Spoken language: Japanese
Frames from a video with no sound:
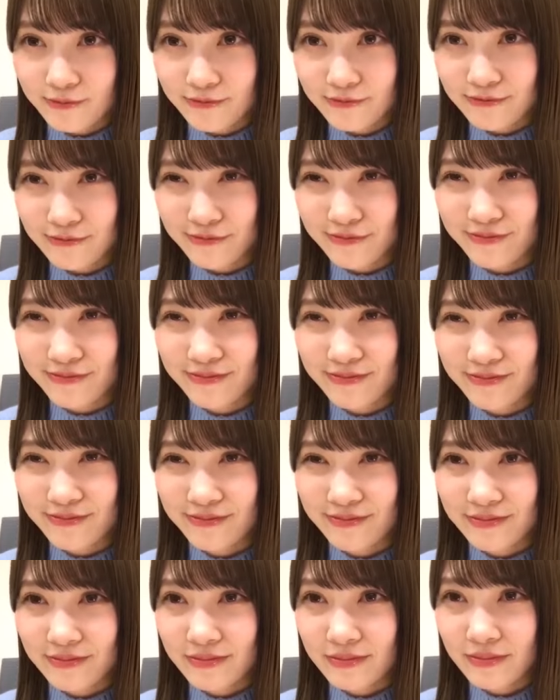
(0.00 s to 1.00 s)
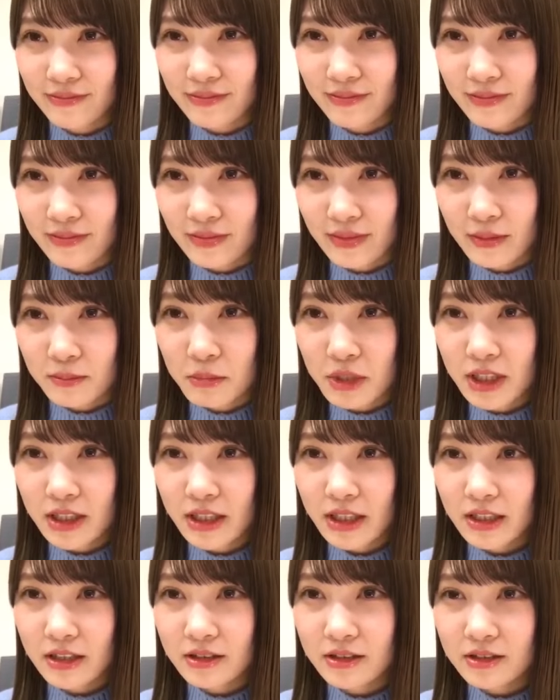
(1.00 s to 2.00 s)
うん、み
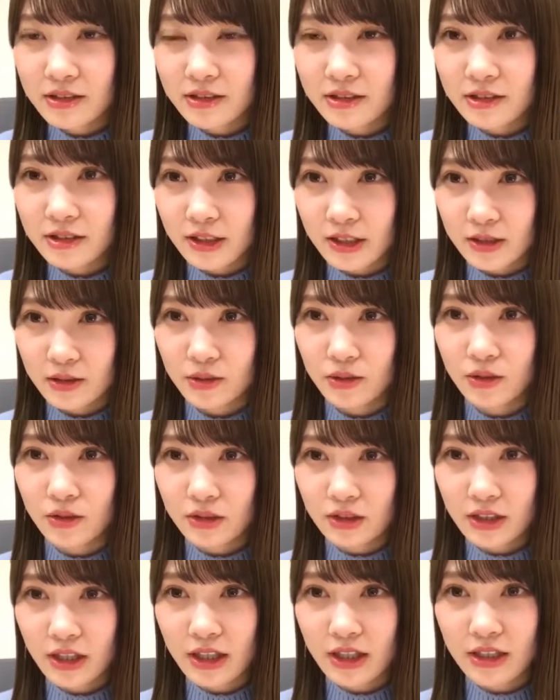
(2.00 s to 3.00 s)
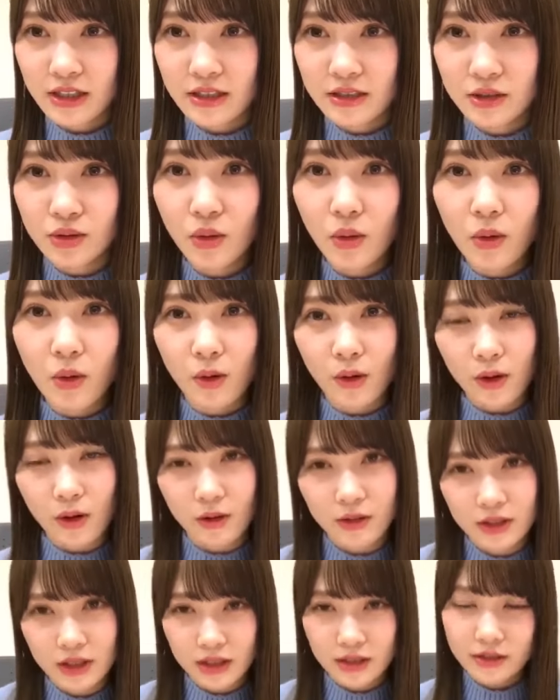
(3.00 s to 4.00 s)
んな役作りすごくない？
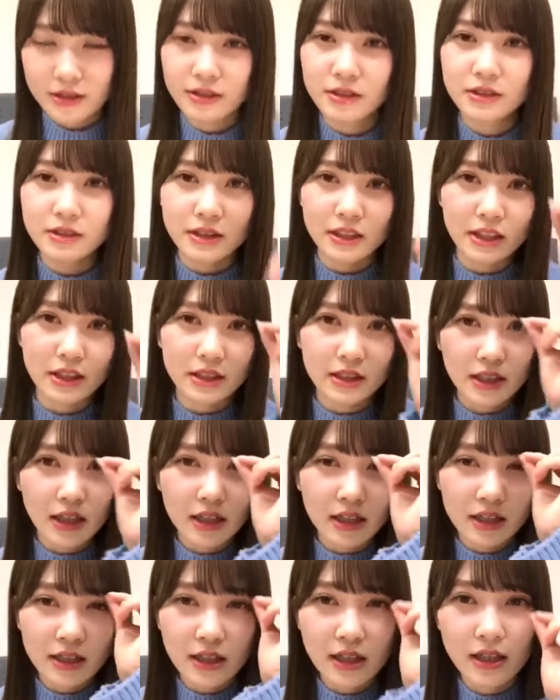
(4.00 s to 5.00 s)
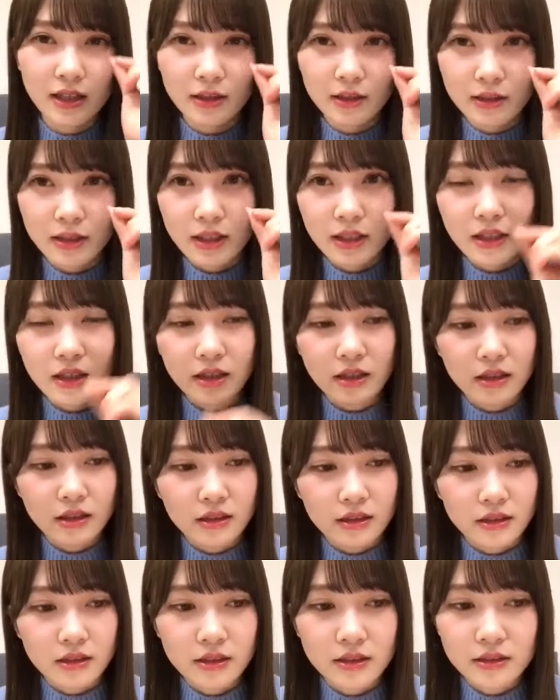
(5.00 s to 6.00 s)
そう、役作りなんかね
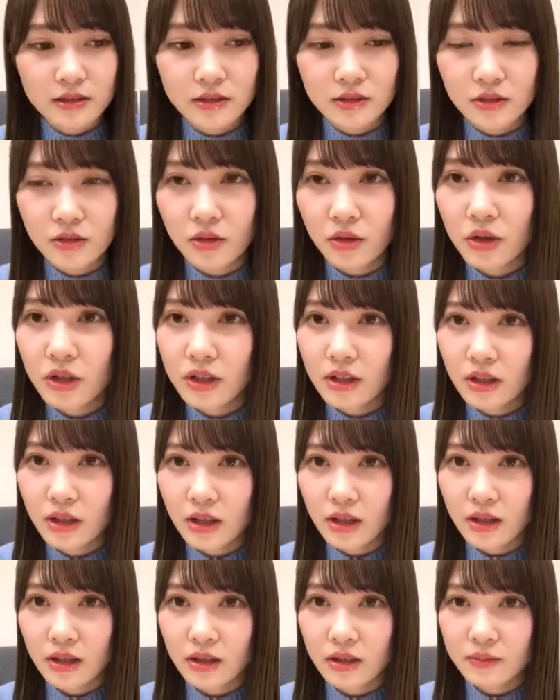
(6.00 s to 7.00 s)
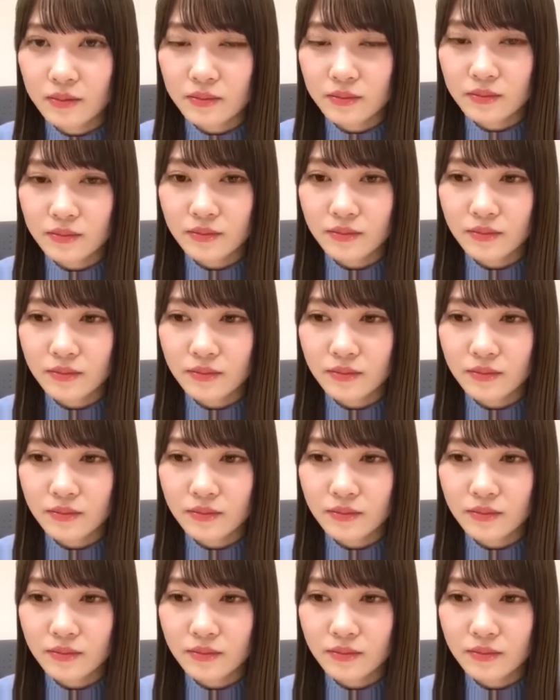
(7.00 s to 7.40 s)
すごいね。